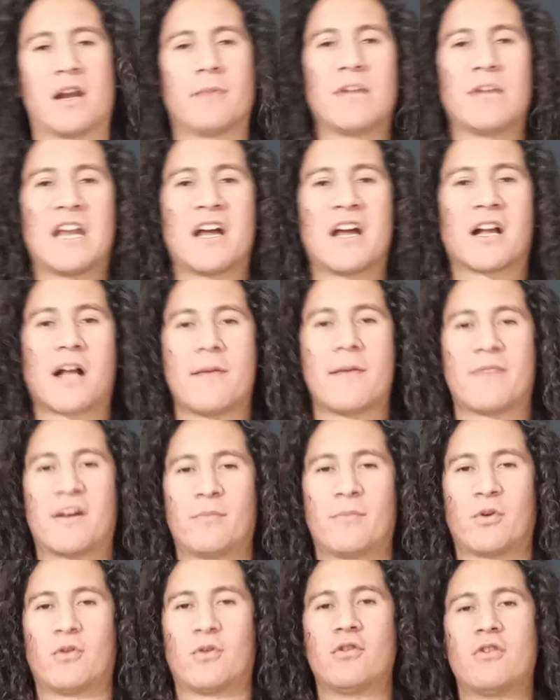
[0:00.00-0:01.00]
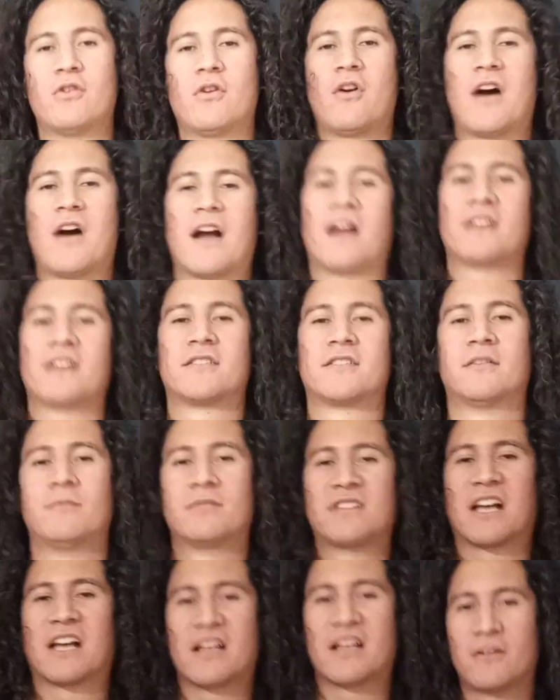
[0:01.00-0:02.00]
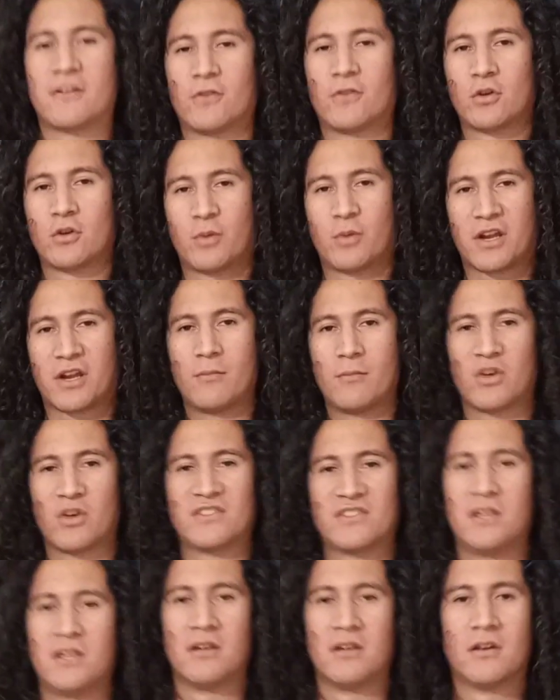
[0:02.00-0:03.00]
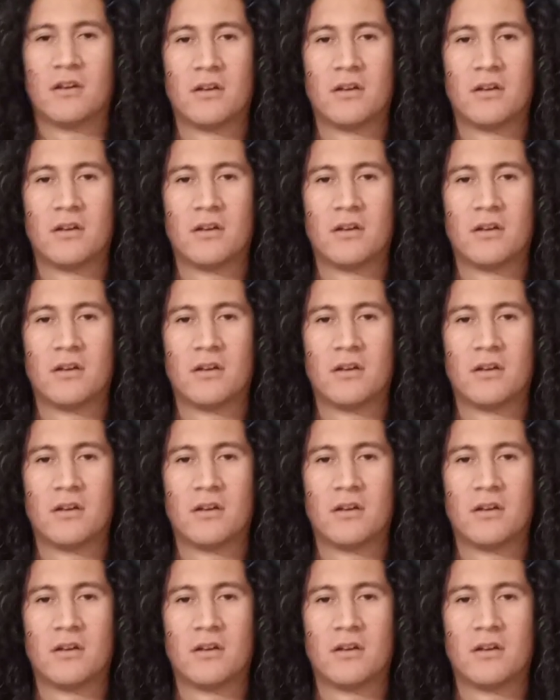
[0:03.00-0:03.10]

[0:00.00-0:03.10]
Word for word: a mirar a cámara, pero vos no lo hagas. Sacate fotos, por ejemplo, así.